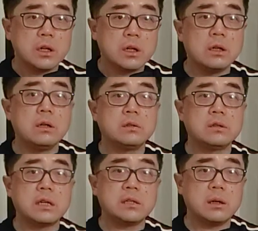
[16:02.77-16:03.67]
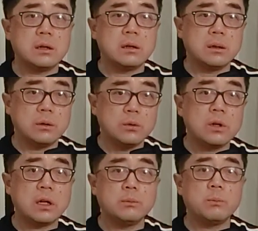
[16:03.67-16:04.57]
跟站在乌
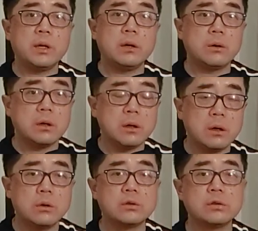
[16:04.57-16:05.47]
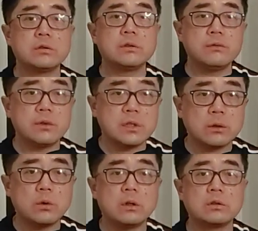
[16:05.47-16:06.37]
克兰背后跟俄罗斯针锋
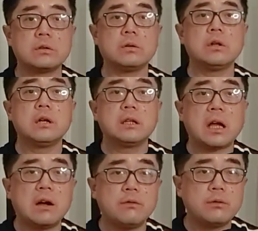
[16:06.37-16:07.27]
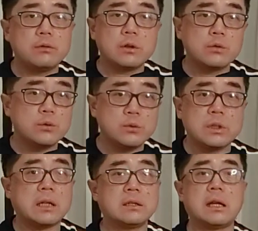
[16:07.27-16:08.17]
相对的时候，他付出了巨
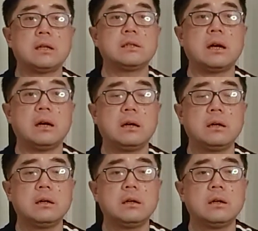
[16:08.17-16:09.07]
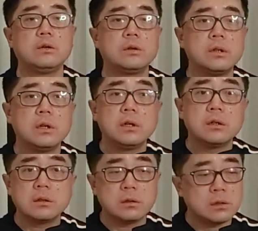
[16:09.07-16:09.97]
大的代价。所以，
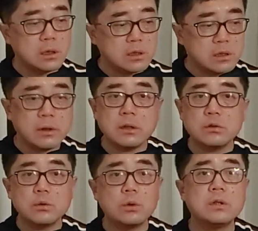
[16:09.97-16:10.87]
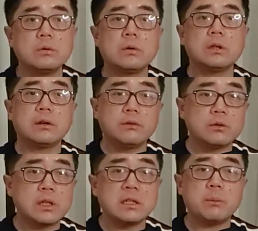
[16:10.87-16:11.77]
整个西方跟中国斗的话，他
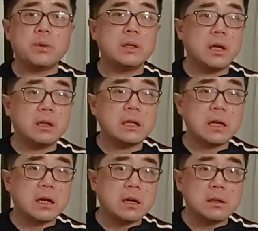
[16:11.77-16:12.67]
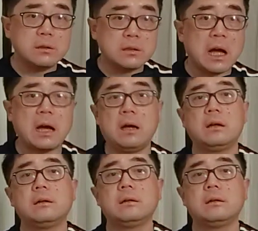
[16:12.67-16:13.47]
付出代价比那个代价更大。